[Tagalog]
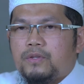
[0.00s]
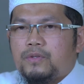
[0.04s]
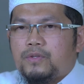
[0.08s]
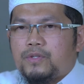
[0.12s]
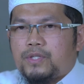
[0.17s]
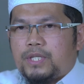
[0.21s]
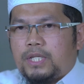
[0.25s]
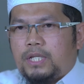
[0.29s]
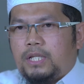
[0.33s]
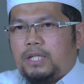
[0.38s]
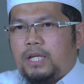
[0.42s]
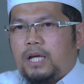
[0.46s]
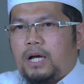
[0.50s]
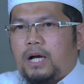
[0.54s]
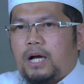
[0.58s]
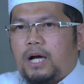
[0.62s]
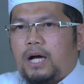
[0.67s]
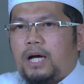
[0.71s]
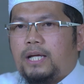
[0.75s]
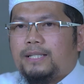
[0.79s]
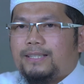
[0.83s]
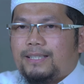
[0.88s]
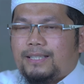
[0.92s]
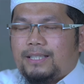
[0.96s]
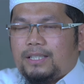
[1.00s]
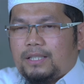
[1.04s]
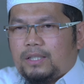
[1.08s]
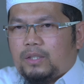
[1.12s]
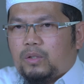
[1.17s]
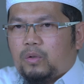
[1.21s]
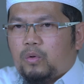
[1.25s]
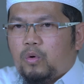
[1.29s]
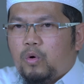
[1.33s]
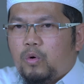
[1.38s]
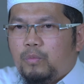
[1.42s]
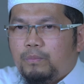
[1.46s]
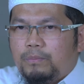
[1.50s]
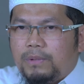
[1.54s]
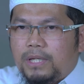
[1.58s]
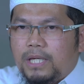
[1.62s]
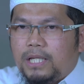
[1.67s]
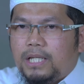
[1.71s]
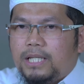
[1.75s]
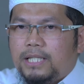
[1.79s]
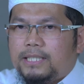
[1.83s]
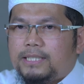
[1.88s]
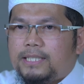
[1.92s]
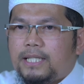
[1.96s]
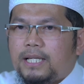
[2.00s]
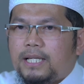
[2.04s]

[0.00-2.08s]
silya at humilig